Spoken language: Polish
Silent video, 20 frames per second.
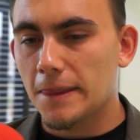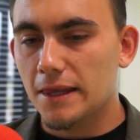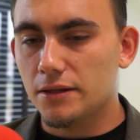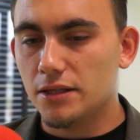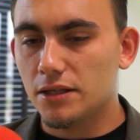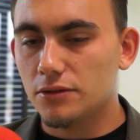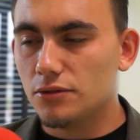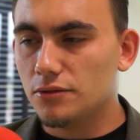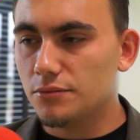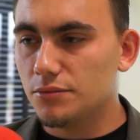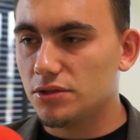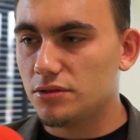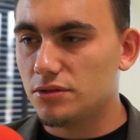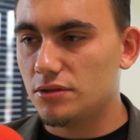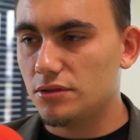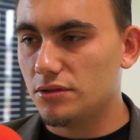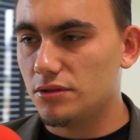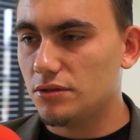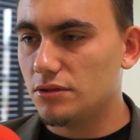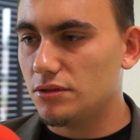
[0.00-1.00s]

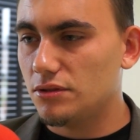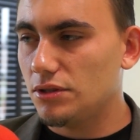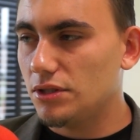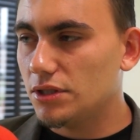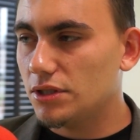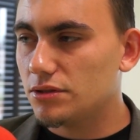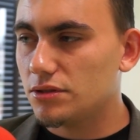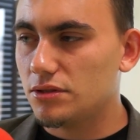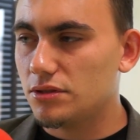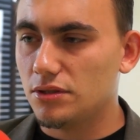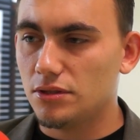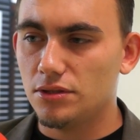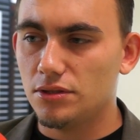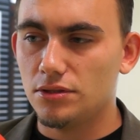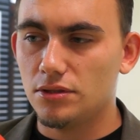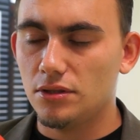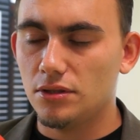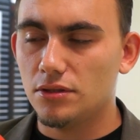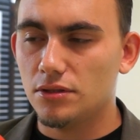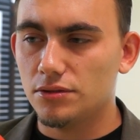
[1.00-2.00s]
Natomiast y, jeszcze
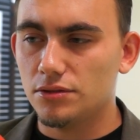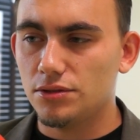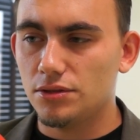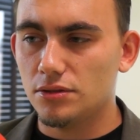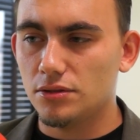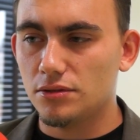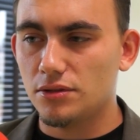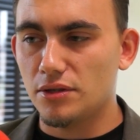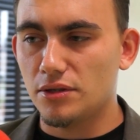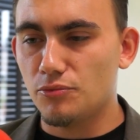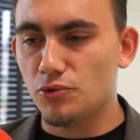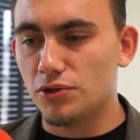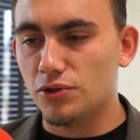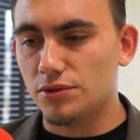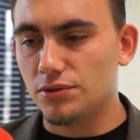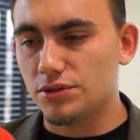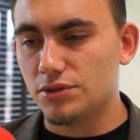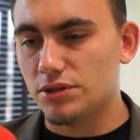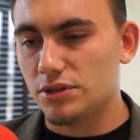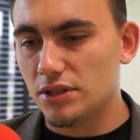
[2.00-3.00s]
jeśli chodzi o tę
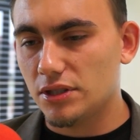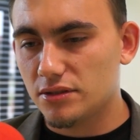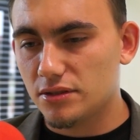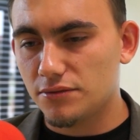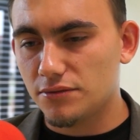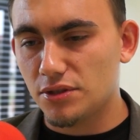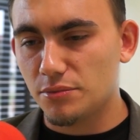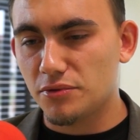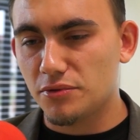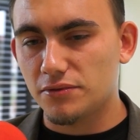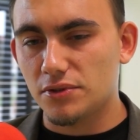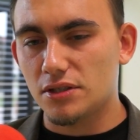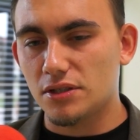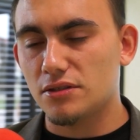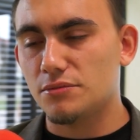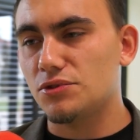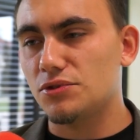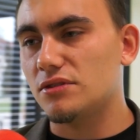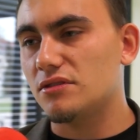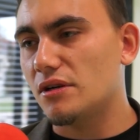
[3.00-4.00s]
młodość, ja zawsze
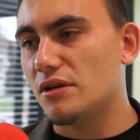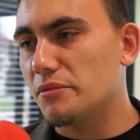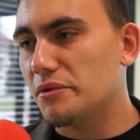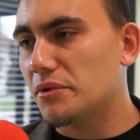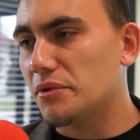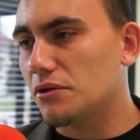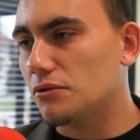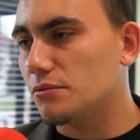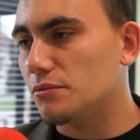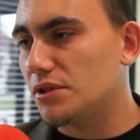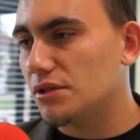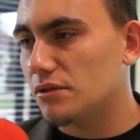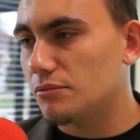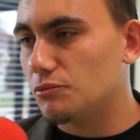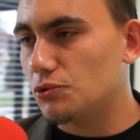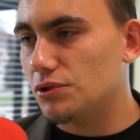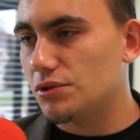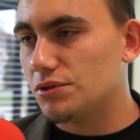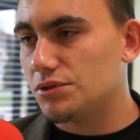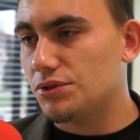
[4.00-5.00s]
powtarzam, że samym argumentem
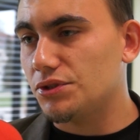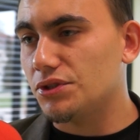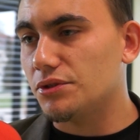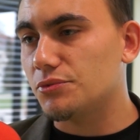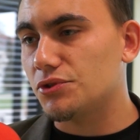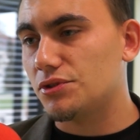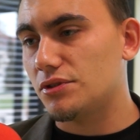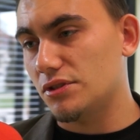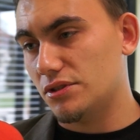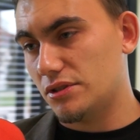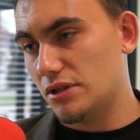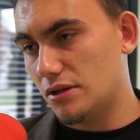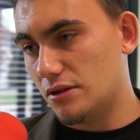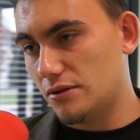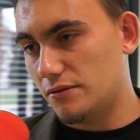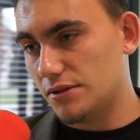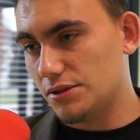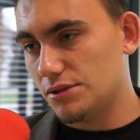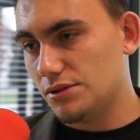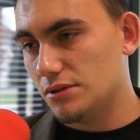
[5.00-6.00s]
młodości nie można
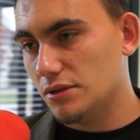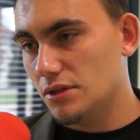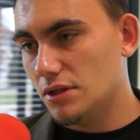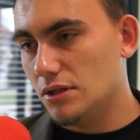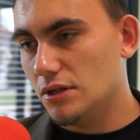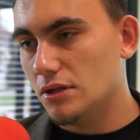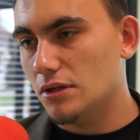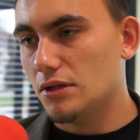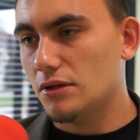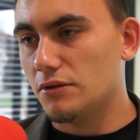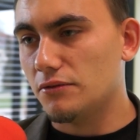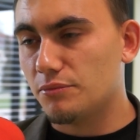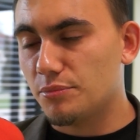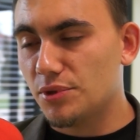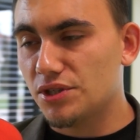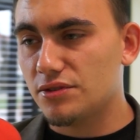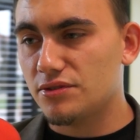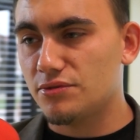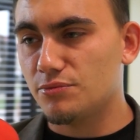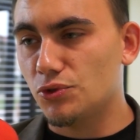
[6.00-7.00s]
szachować. Y, w
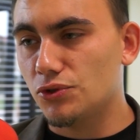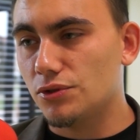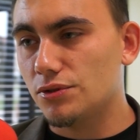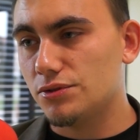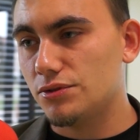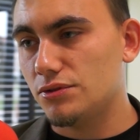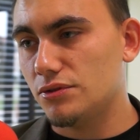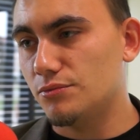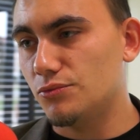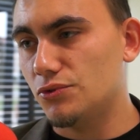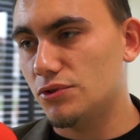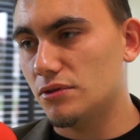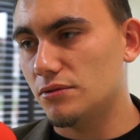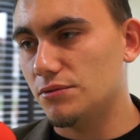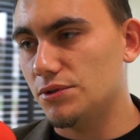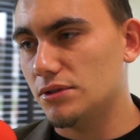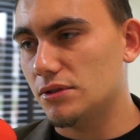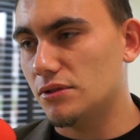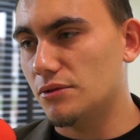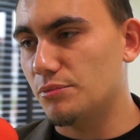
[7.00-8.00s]
parze z młodością muszą
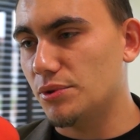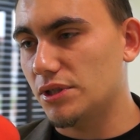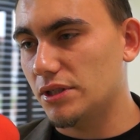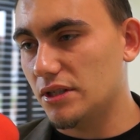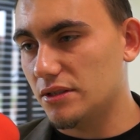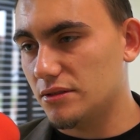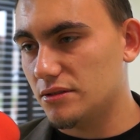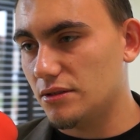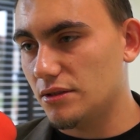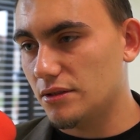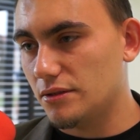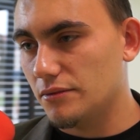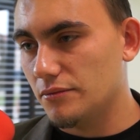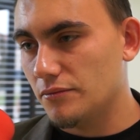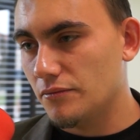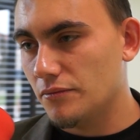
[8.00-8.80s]
iść kompetencje.